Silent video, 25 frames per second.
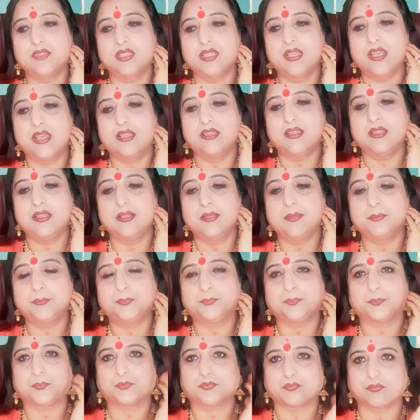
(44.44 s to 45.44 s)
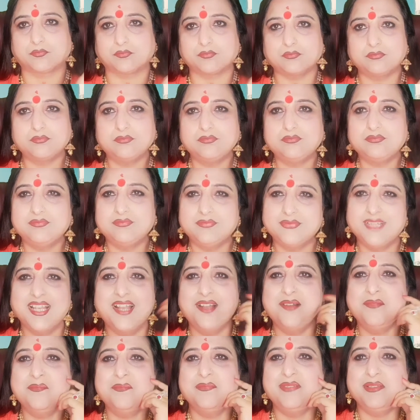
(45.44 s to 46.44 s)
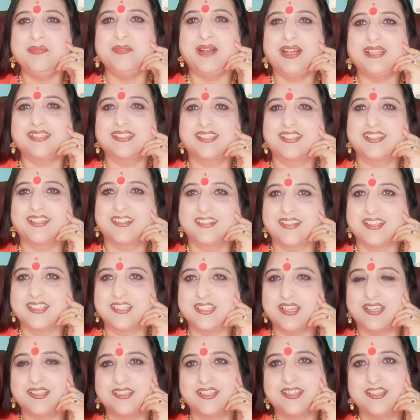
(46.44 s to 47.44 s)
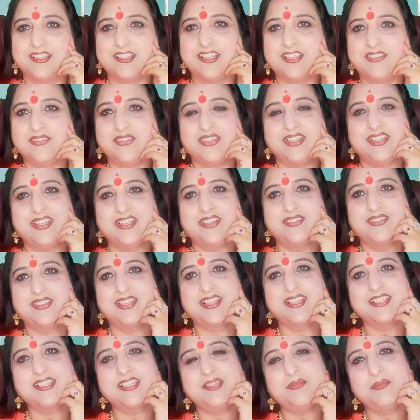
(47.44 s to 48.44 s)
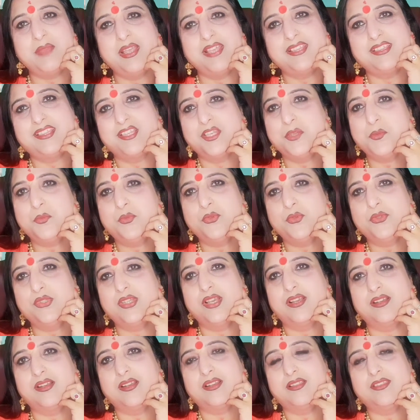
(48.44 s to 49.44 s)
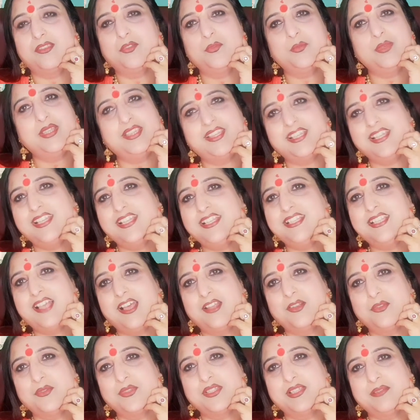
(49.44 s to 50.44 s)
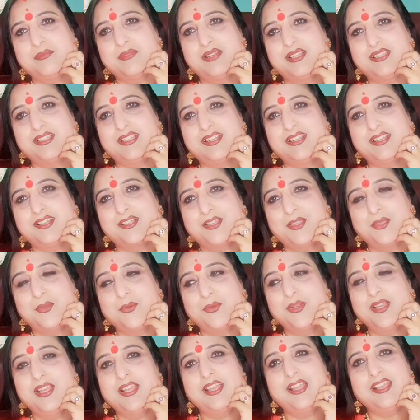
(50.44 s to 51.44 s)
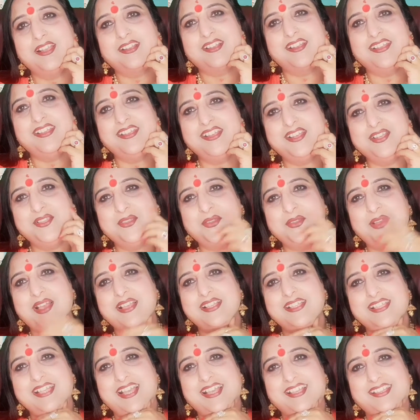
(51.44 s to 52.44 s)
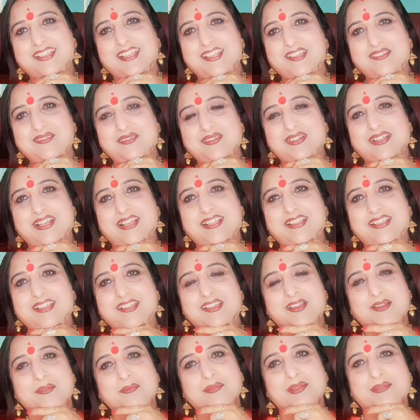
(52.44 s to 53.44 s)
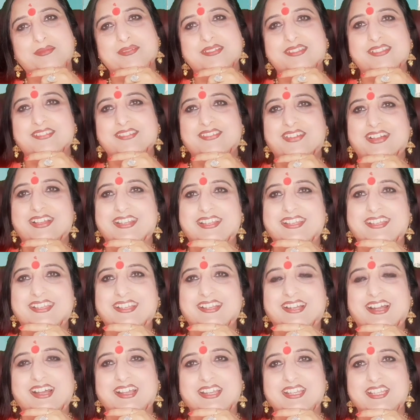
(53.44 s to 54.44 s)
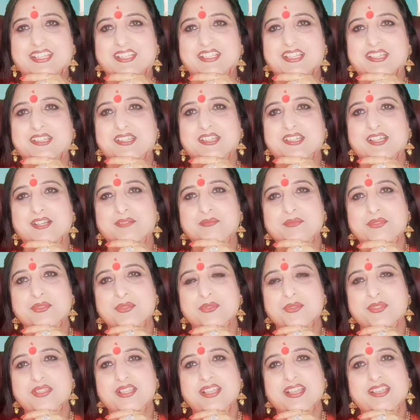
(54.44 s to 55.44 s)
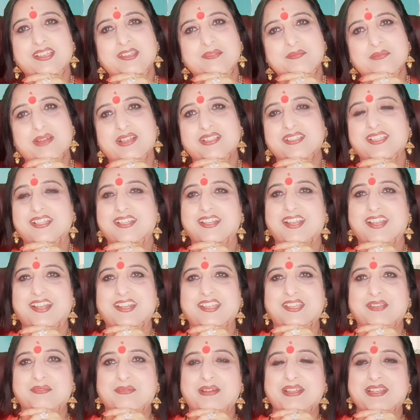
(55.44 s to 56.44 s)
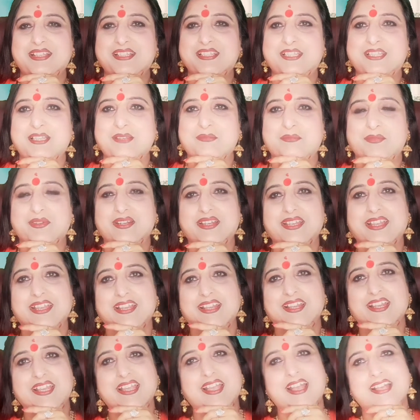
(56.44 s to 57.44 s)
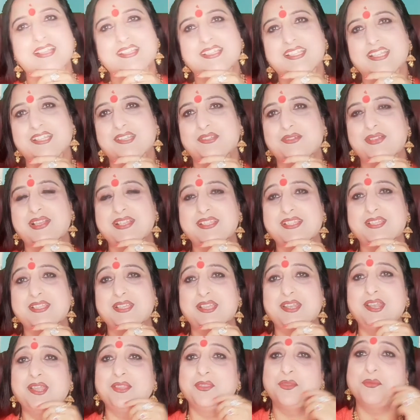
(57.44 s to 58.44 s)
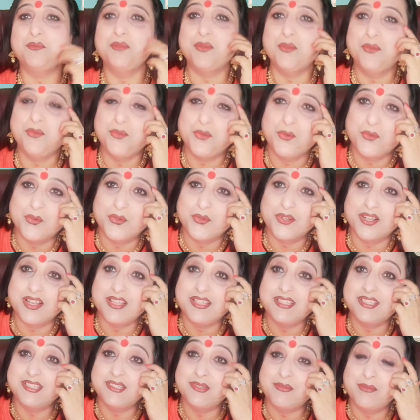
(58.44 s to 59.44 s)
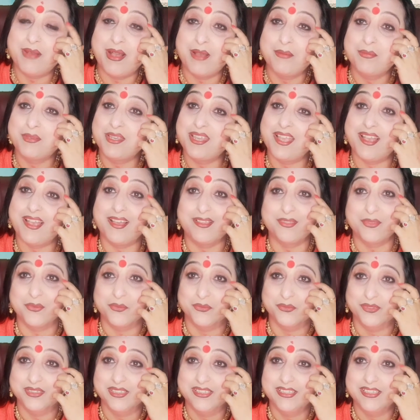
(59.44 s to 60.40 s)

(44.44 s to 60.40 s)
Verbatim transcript: कहते हैं हम भी बात करना चाहते हैं देवी देवता से मैं इतनी पूजा करती हूँ मैं इतने सालों से व्रत रखती हूँ कई कई तो ऐसे आते हैं वो कहते हैं हमें भी सवारी आनी चाहिए हम सोचते हैं कि माता रानी हमारे सिर पर खेले ऐसे वैसे है ना तो मैं उन लोगों का जवाब क्या दूँ